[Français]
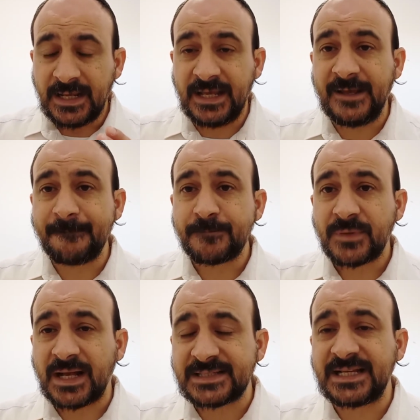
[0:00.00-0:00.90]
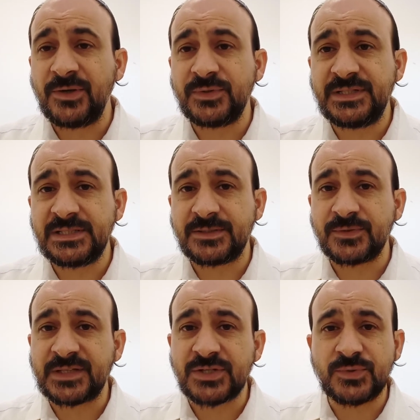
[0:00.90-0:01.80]
Et Chazal nous disent,
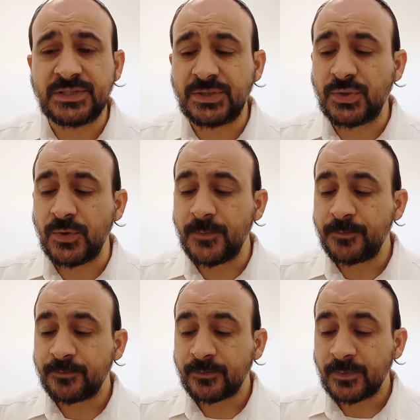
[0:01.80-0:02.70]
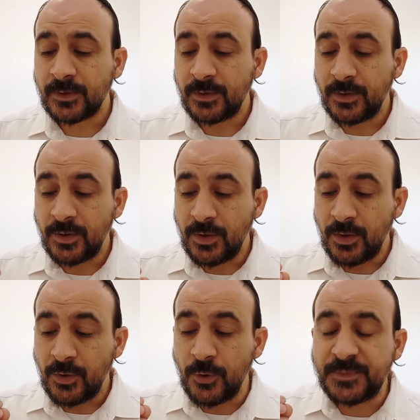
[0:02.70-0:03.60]
nos sages nous disent que
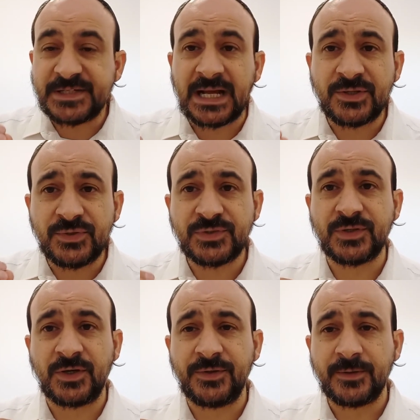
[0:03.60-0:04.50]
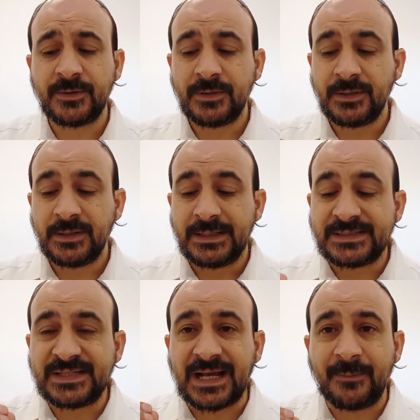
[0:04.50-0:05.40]
le pchat du sod,
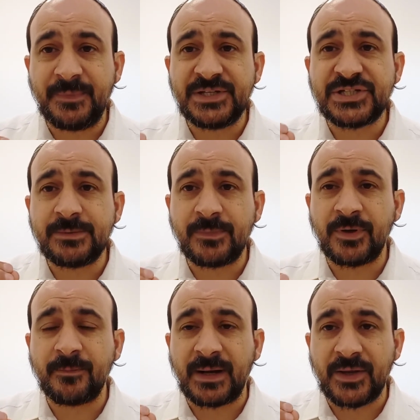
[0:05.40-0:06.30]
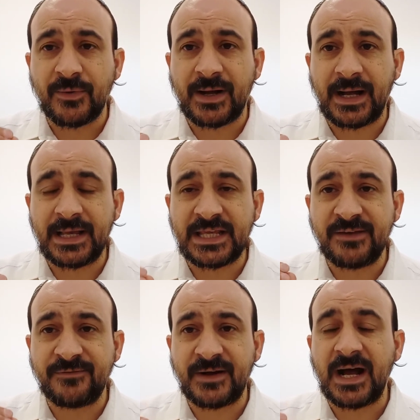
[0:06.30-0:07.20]
c'est Rabbi Shimon Bar Yochai
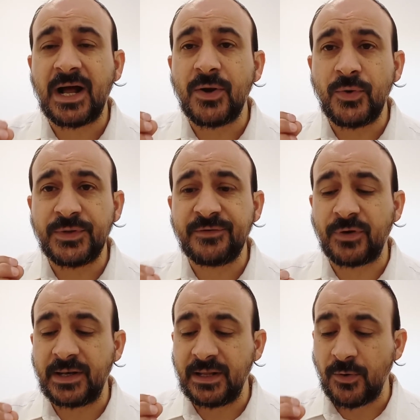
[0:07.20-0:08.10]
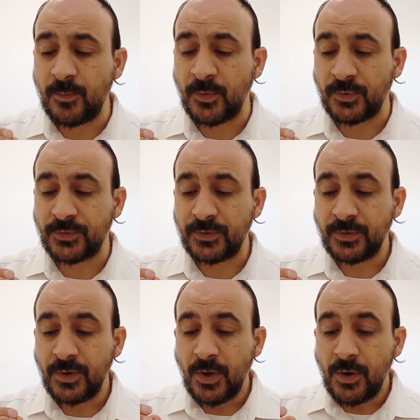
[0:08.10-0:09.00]
qui va le dévoiler au monde.
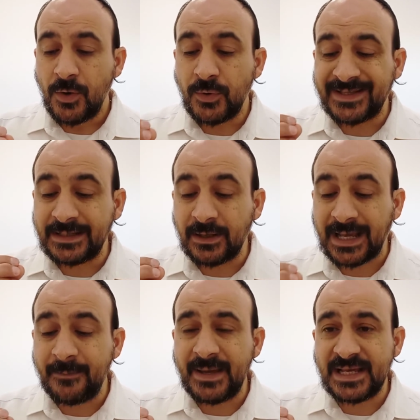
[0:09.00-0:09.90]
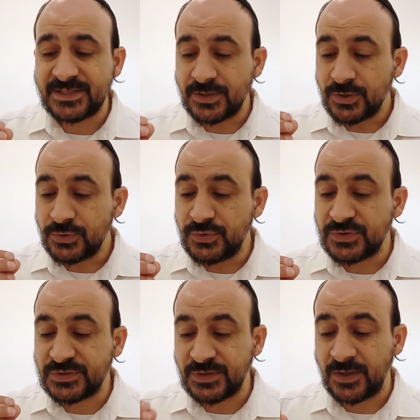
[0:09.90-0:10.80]
Le remes du
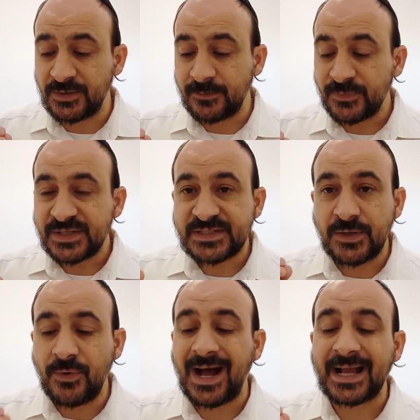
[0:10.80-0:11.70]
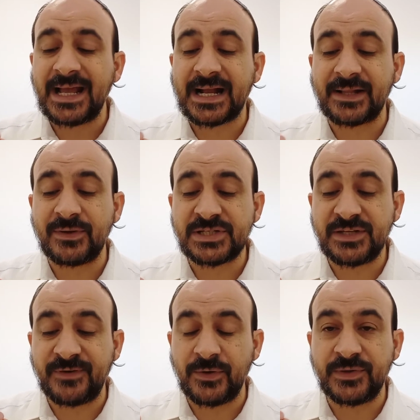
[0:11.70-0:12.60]
sod, c'est le Hari Akadosh
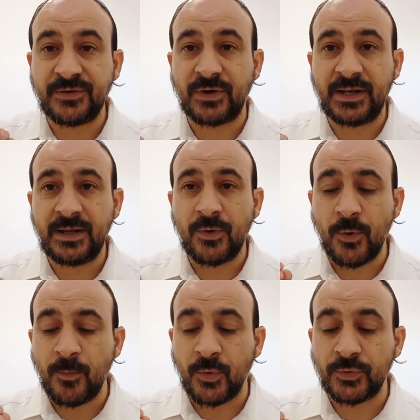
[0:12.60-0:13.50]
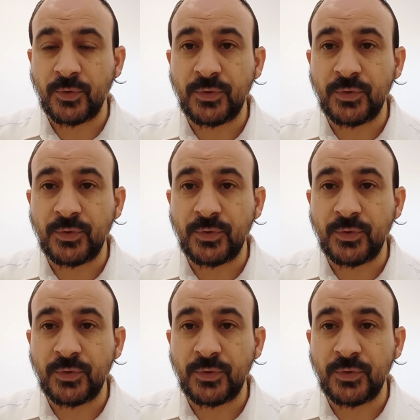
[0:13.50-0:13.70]
qui va le dévoiler au monde.